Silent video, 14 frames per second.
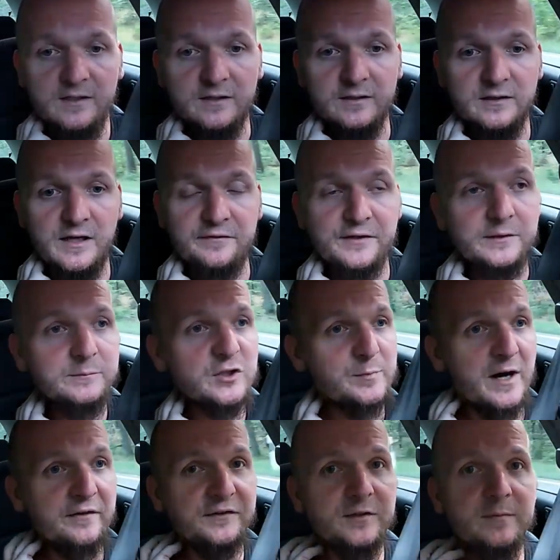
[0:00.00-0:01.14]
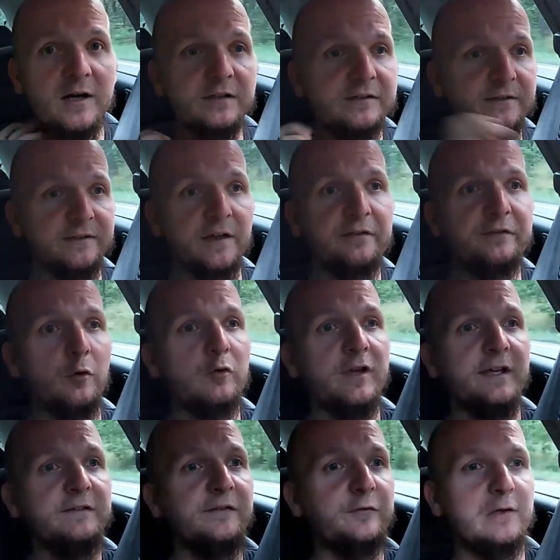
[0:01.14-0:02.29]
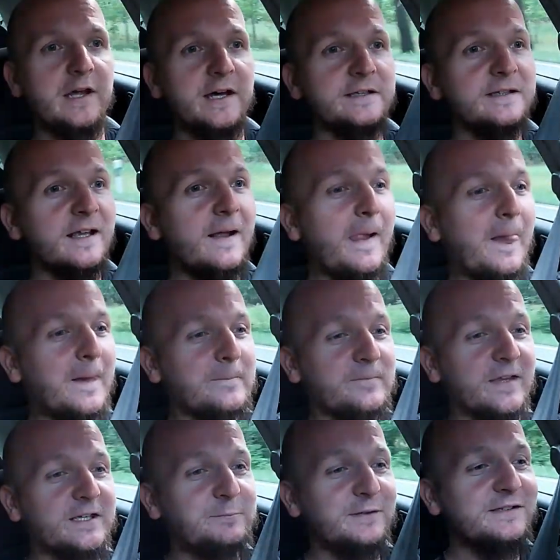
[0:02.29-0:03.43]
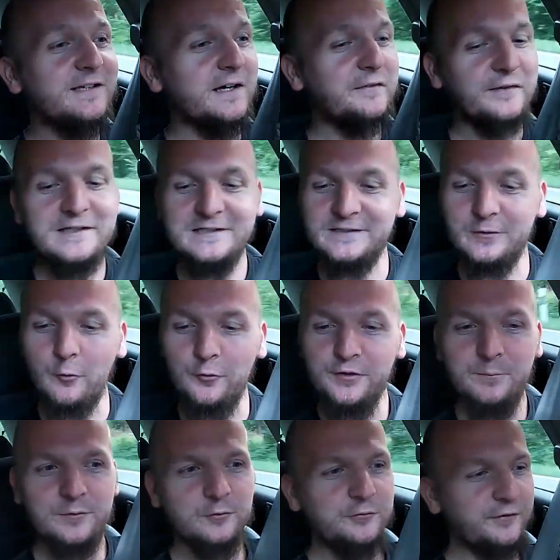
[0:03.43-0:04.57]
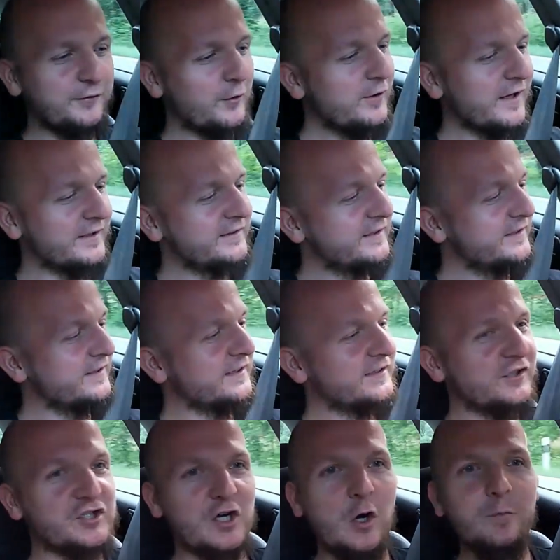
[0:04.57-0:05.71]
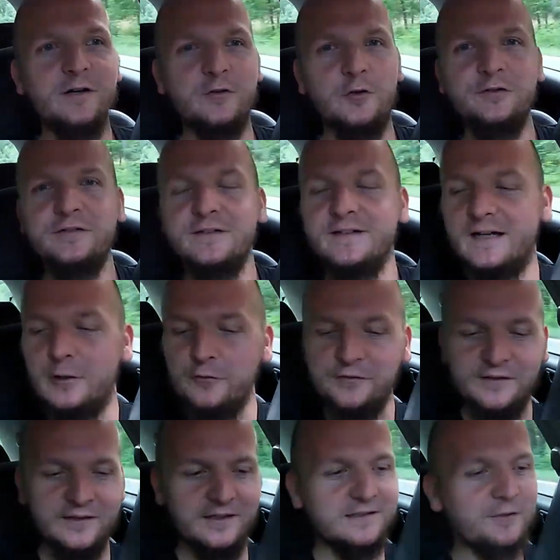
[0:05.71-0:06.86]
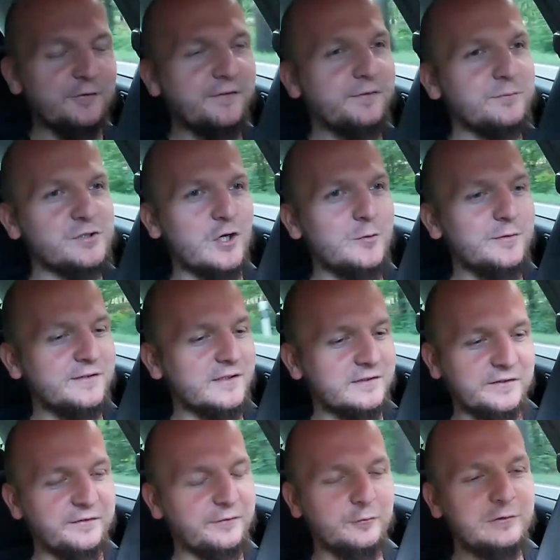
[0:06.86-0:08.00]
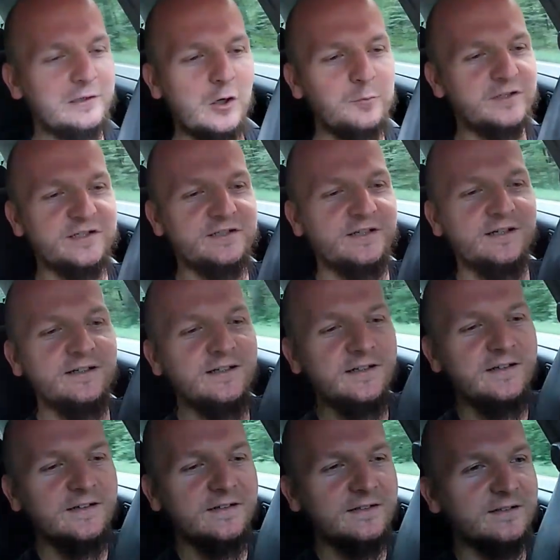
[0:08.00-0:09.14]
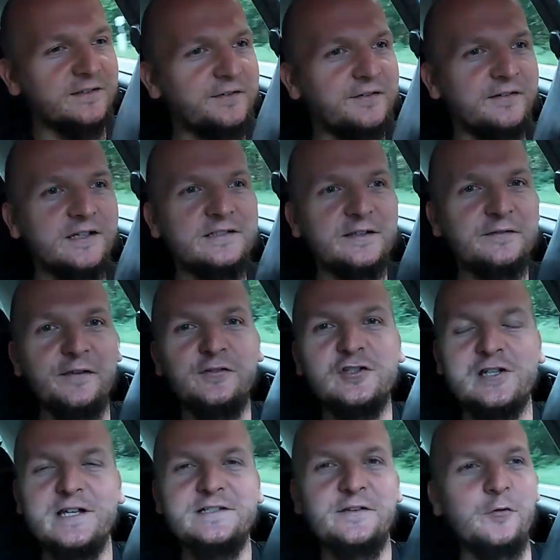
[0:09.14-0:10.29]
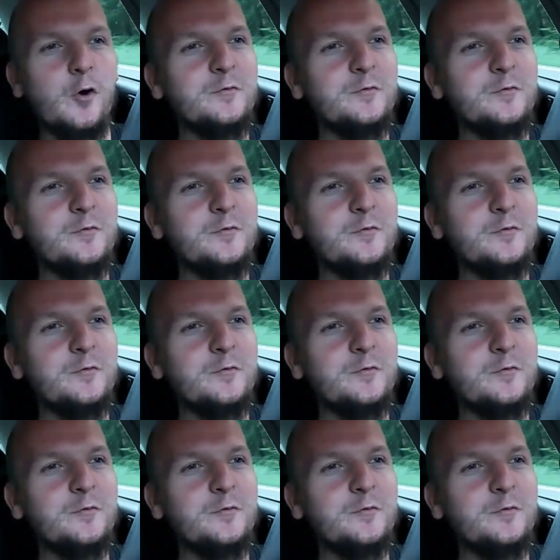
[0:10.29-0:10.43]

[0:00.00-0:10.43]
äh, es hat mir Spaß gemacht, das so kennenzulernen ich bin tatsächlich ohne Blutzoll an den, an den Schraubergott rausgegangen aus diesem Schraubertag. Es ist unglaublich, ne? Das ist nicht, dass das ein schlechtes